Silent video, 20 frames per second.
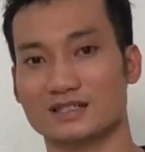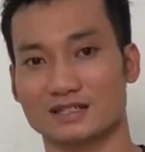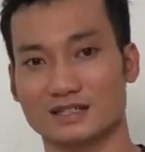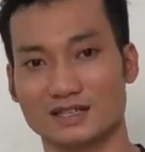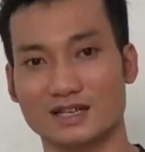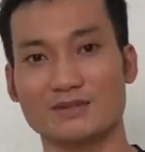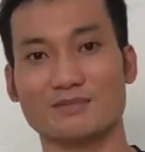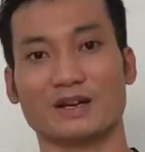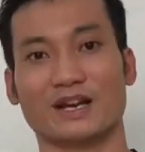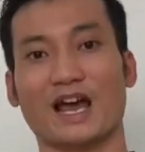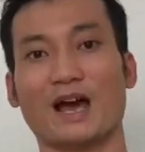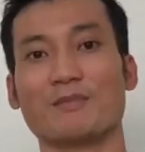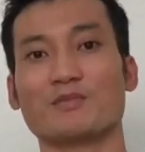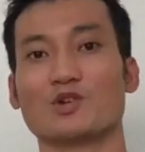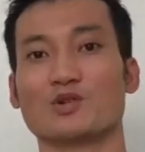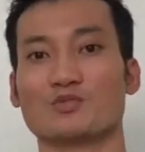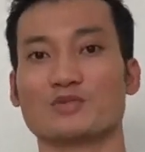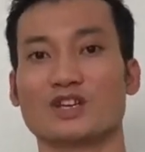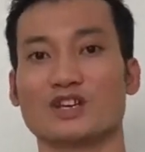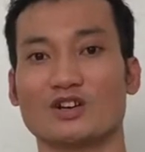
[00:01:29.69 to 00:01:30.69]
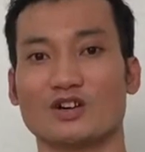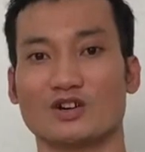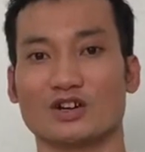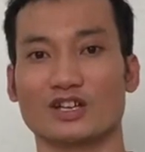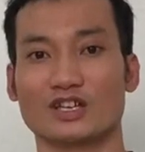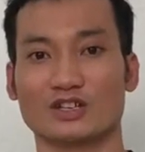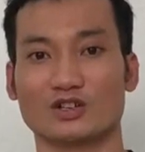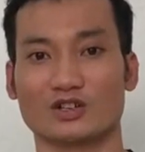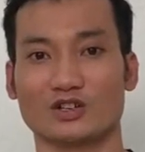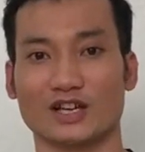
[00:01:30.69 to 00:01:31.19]
khi mình áp dụng chế độ
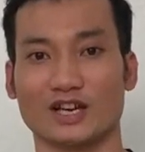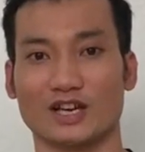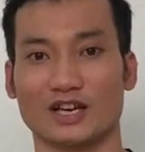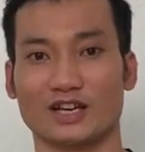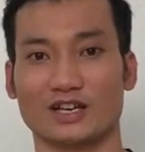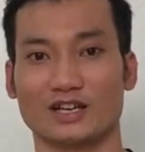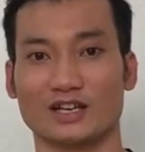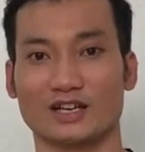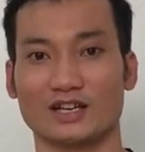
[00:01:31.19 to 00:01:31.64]
keto diet